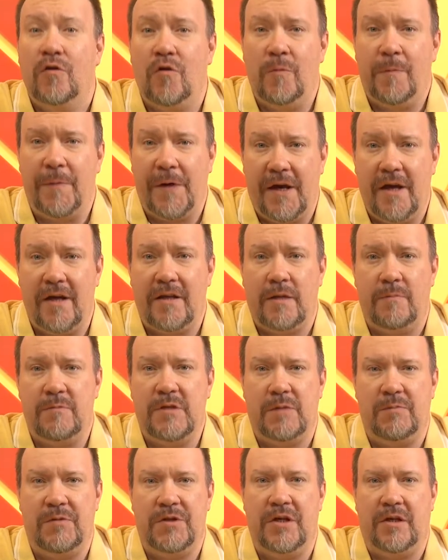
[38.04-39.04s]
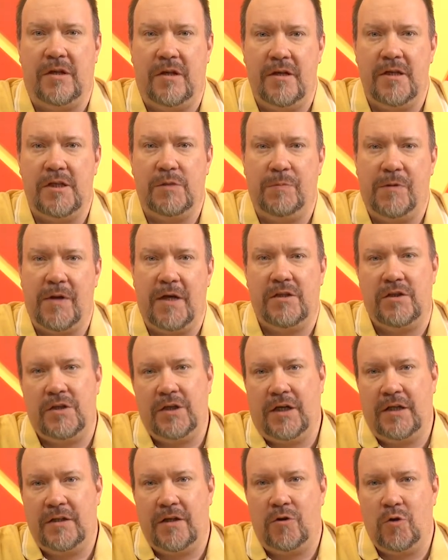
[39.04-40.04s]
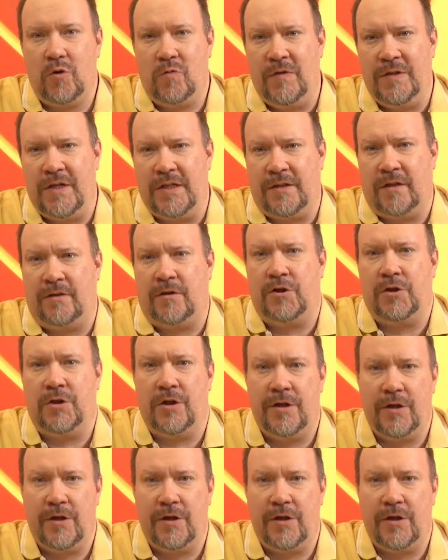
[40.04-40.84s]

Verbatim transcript: но при этом заменить лист пластика на новый достаточно